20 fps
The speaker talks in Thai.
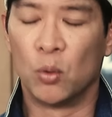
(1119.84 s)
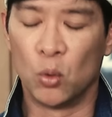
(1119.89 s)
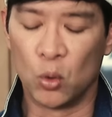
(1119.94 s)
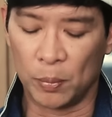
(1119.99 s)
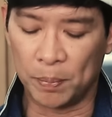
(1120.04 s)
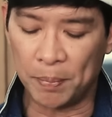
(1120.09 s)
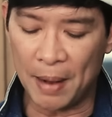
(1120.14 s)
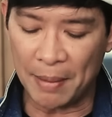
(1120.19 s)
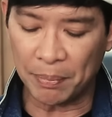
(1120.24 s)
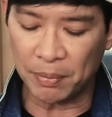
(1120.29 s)
พู
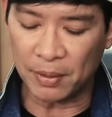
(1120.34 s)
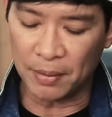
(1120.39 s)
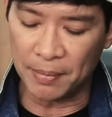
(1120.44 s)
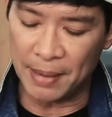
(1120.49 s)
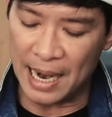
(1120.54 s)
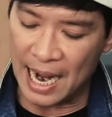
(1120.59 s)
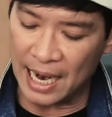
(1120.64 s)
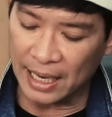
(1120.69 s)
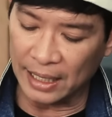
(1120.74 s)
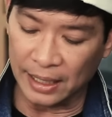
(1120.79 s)
ดปั๊บก็
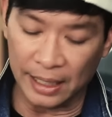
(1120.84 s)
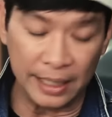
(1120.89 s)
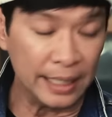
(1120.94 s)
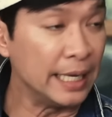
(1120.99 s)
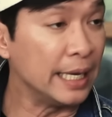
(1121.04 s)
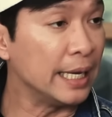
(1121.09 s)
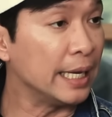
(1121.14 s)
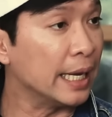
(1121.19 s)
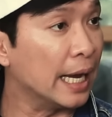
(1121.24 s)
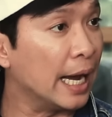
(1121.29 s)
มาเลย
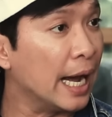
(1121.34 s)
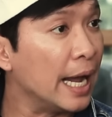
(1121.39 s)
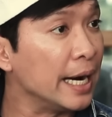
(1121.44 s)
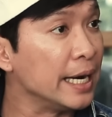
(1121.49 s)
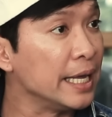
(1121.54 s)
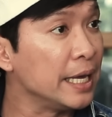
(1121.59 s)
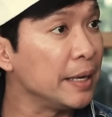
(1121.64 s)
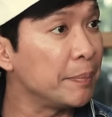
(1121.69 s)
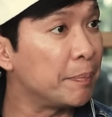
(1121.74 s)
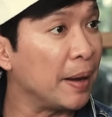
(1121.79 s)
นี่อั
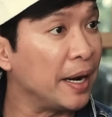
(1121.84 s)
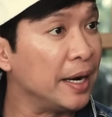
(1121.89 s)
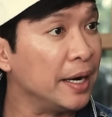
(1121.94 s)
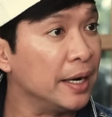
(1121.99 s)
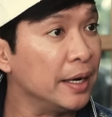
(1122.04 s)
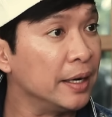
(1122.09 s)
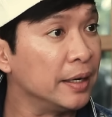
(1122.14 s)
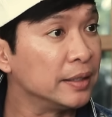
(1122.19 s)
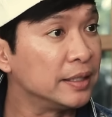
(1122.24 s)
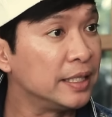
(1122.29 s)
นนี้เป็น
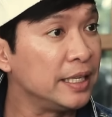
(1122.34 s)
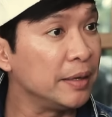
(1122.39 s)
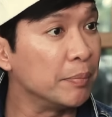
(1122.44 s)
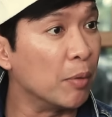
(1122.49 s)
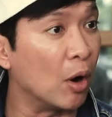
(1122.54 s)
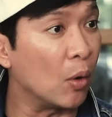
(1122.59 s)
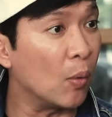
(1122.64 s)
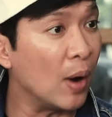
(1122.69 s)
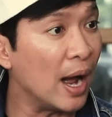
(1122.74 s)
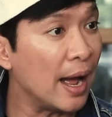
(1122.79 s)
ที่
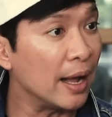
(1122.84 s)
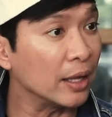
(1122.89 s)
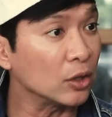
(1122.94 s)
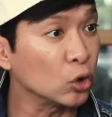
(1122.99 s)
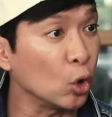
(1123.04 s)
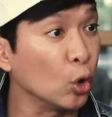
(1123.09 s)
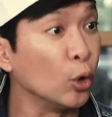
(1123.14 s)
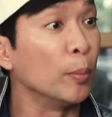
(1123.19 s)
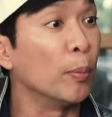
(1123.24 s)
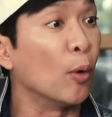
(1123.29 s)
บอกว่า
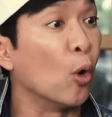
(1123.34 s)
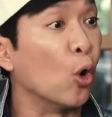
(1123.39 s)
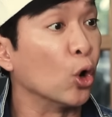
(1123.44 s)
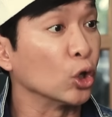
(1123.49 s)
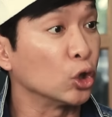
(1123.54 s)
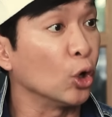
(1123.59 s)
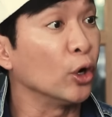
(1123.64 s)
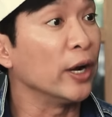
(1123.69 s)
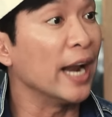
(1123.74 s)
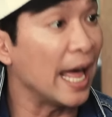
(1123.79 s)
ต้นโพ
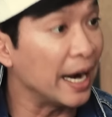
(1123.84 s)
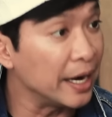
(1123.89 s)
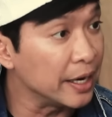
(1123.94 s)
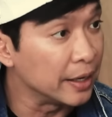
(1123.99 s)
ต้นนั้